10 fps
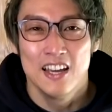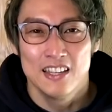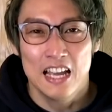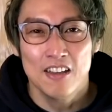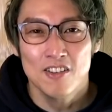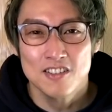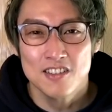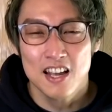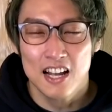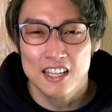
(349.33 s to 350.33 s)
内容につい
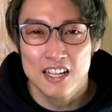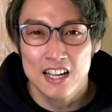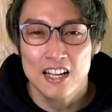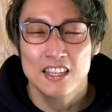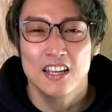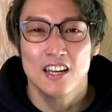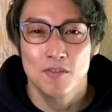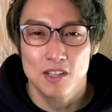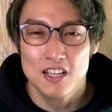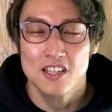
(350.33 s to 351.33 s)
ては語らなかったけれど
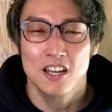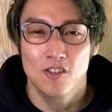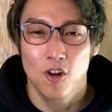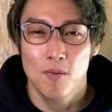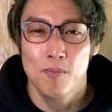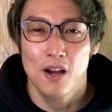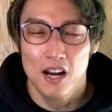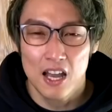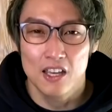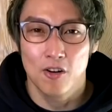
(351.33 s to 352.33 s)
も、確かにトランプか
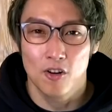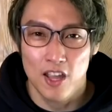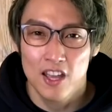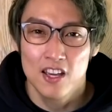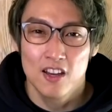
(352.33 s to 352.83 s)
らいろいろね、